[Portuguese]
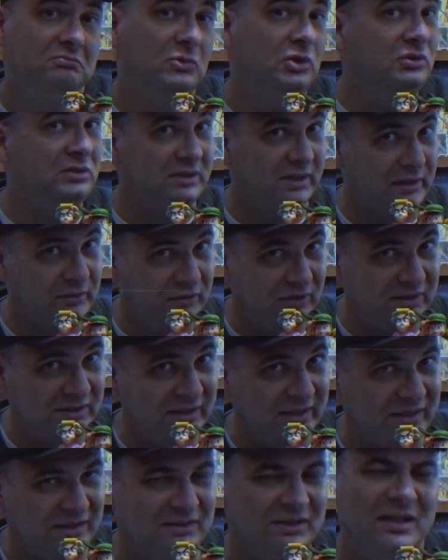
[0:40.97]
Não sei
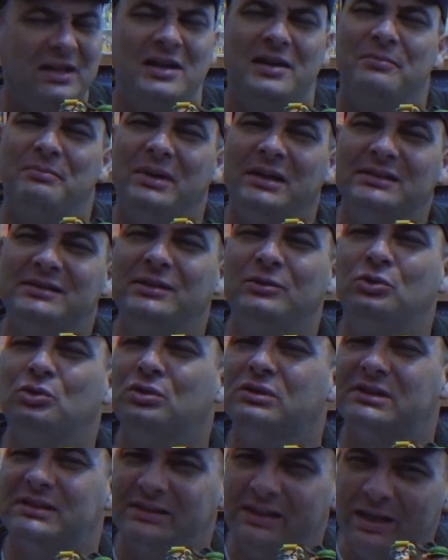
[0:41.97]
vocês, mas eu
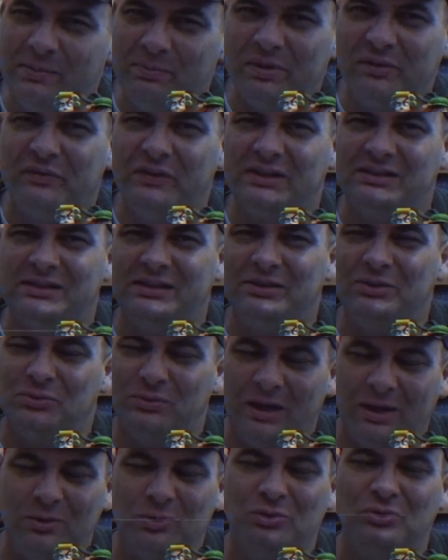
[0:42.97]
tô sempre fazendo
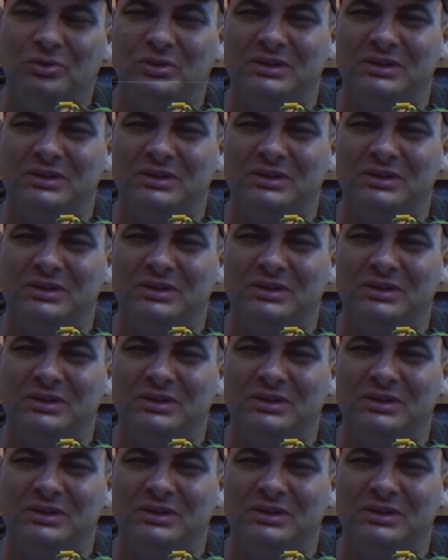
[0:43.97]
algo